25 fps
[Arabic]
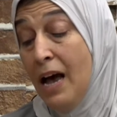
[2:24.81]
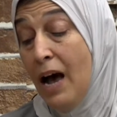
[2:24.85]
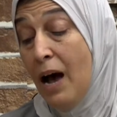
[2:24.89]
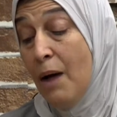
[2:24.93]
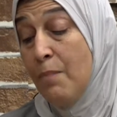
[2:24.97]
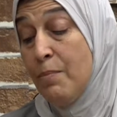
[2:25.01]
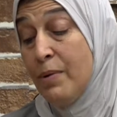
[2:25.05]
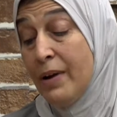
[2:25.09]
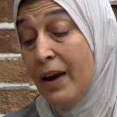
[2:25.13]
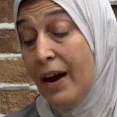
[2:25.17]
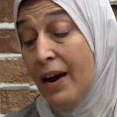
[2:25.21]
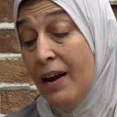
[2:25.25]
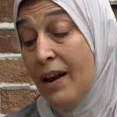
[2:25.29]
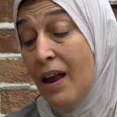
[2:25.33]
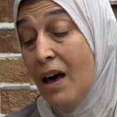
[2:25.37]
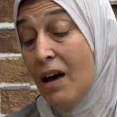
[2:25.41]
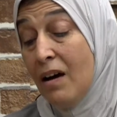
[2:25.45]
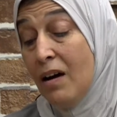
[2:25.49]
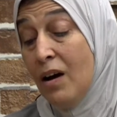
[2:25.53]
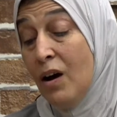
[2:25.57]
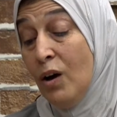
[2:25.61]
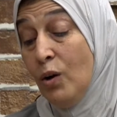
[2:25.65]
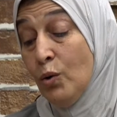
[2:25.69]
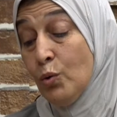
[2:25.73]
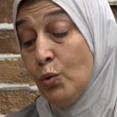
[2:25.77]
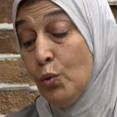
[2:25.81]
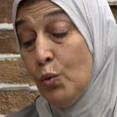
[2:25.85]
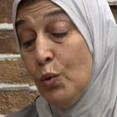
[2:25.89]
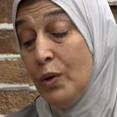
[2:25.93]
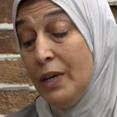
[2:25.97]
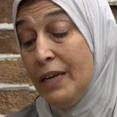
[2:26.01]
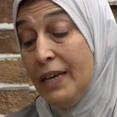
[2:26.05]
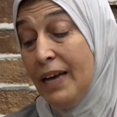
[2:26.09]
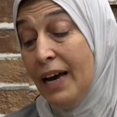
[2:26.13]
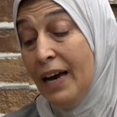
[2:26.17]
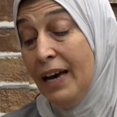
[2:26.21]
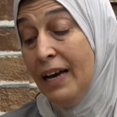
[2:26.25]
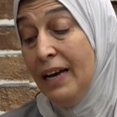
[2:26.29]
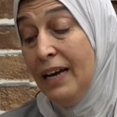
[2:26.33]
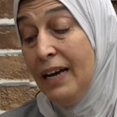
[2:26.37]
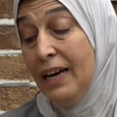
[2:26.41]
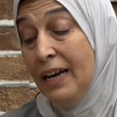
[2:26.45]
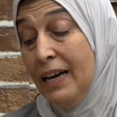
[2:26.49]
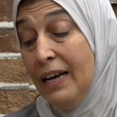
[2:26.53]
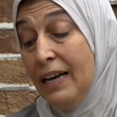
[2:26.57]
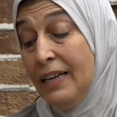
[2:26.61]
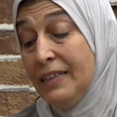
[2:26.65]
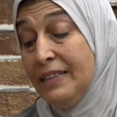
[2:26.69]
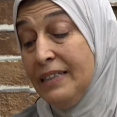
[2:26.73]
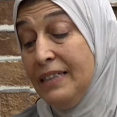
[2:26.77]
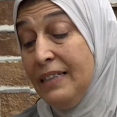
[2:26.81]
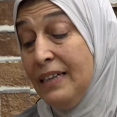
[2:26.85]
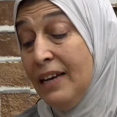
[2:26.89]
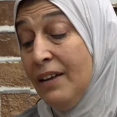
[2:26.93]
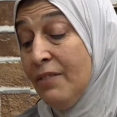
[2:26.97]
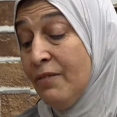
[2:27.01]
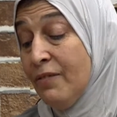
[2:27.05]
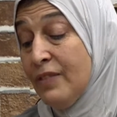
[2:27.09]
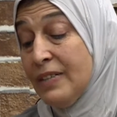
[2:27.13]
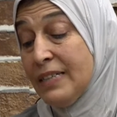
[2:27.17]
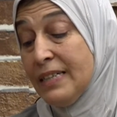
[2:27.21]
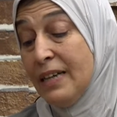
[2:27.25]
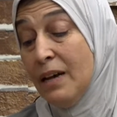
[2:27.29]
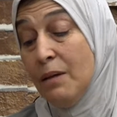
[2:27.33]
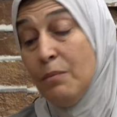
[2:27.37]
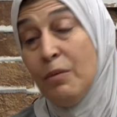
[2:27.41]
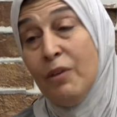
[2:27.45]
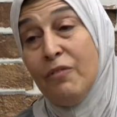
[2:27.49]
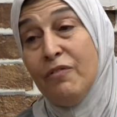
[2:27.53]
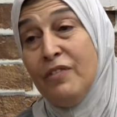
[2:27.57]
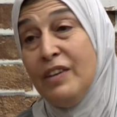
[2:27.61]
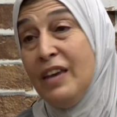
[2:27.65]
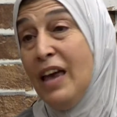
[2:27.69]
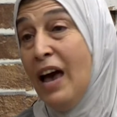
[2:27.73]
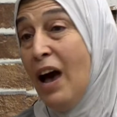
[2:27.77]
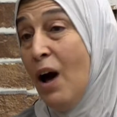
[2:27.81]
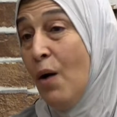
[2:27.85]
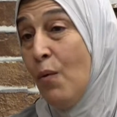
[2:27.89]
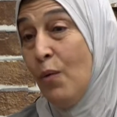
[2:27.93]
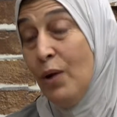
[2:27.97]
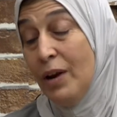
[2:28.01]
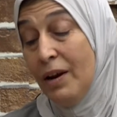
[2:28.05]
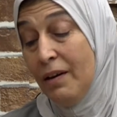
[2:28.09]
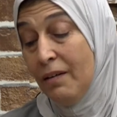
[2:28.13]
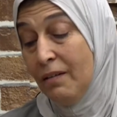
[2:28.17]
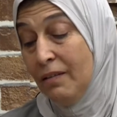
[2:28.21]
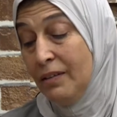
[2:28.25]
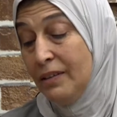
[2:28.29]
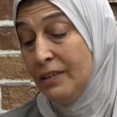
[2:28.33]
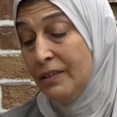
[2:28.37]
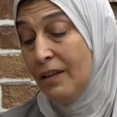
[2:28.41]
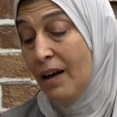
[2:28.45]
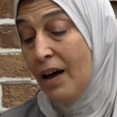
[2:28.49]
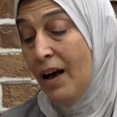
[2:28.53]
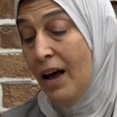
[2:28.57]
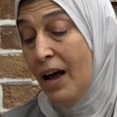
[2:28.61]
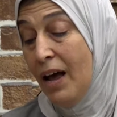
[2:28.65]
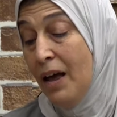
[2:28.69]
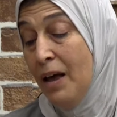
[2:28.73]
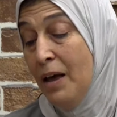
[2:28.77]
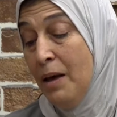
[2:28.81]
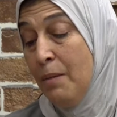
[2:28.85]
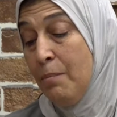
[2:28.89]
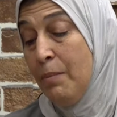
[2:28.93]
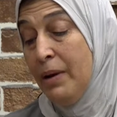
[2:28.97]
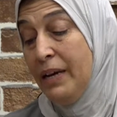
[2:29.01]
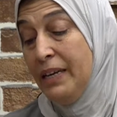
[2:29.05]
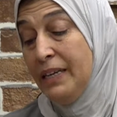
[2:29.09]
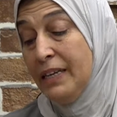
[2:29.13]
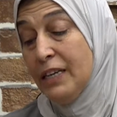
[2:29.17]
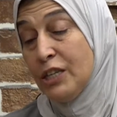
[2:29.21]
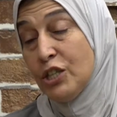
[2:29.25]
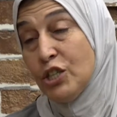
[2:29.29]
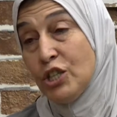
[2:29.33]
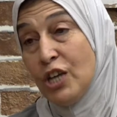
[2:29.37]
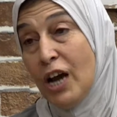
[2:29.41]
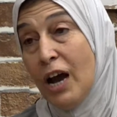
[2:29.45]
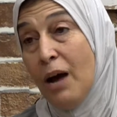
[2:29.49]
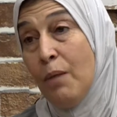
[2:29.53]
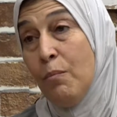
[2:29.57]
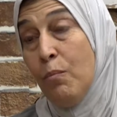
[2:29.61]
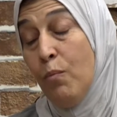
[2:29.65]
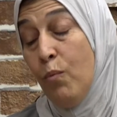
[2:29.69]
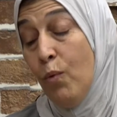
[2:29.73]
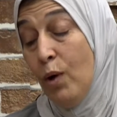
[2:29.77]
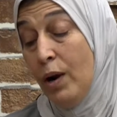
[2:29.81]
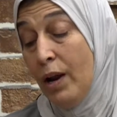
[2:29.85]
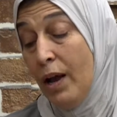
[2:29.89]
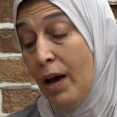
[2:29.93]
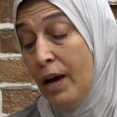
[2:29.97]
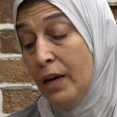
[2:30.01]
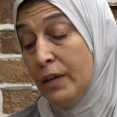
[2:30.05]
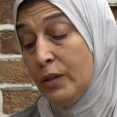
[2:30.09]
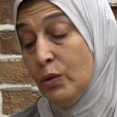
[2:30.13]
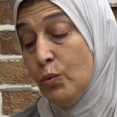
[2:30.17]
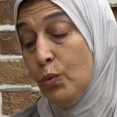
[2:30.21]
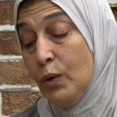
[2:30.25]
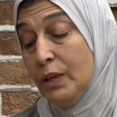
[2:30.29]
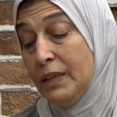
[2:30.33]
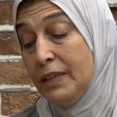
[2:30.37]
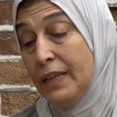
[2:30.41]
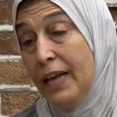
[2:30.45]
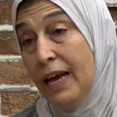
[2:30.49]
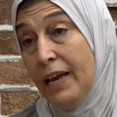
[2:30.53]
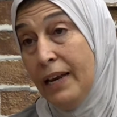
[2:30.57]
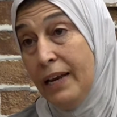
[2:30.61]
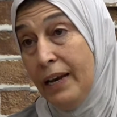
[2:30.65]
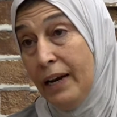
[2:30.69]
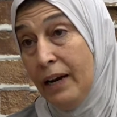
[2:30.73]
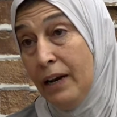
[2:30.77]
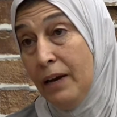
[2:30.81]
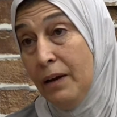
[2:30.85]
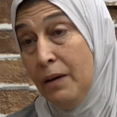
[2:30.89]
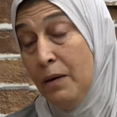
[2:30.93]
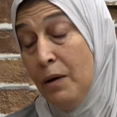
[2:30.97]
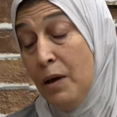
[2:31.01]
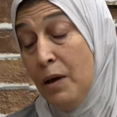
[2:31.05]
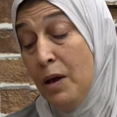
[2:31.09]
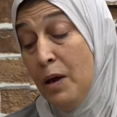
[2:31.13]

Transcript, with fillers: عبر علاقة عضوية التي لا انفصام فيها ولا انقطاع بين الشعب والأرض والتاريخ